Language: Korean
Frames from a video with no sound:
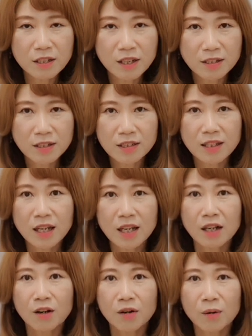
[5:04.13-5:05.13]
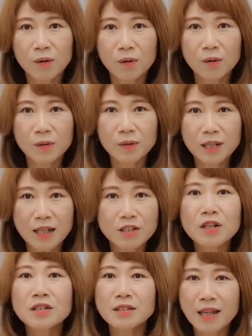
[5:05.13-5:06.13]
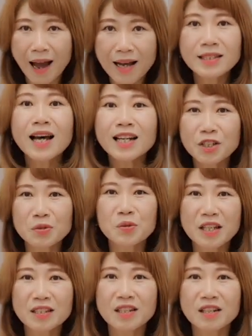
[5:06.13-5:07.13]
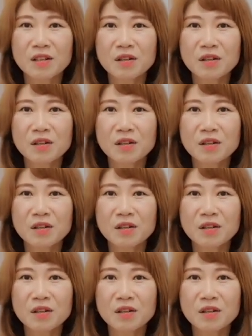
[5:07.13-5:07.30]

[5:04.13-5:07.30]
때는 어, 다, 다 사셔도 괜찮아요.